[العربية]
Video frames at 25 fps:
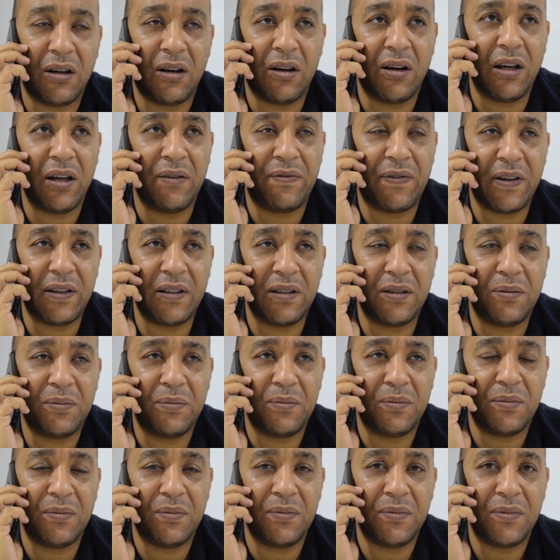اه يا فندم
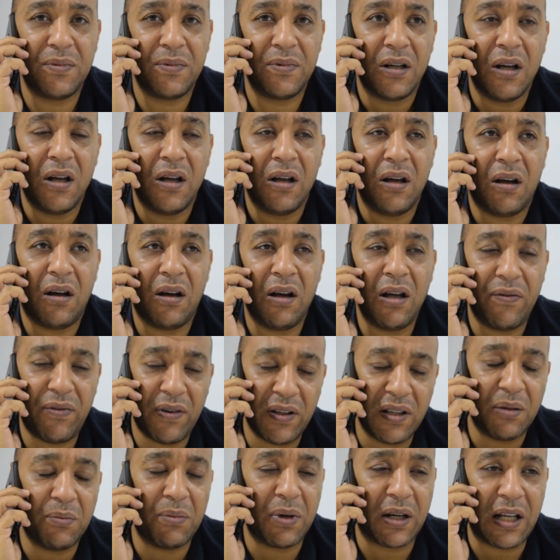اه يا
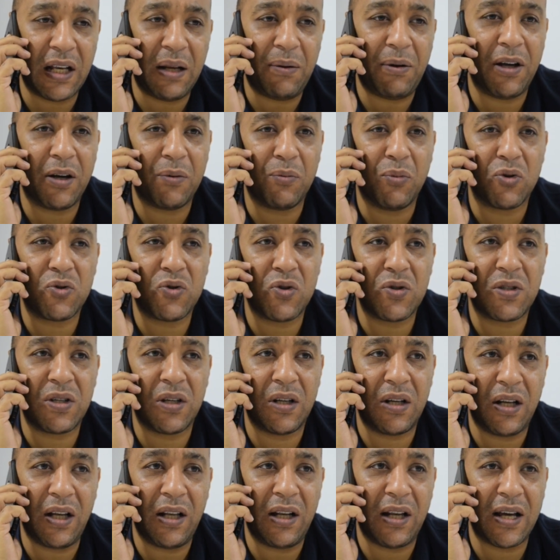فندم بكلم حضرتك
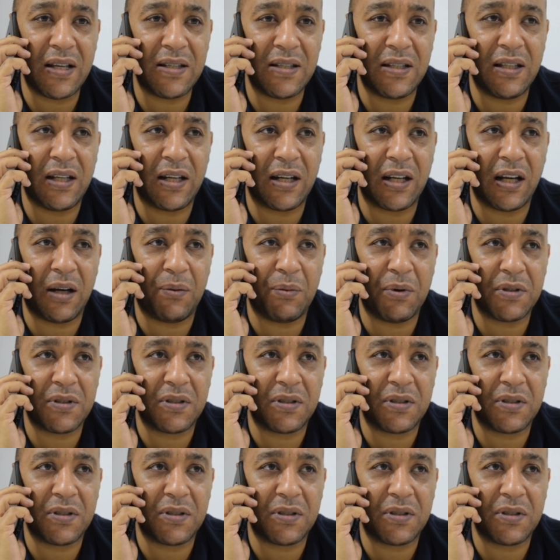بخصوص ان احنا عايزين نرجع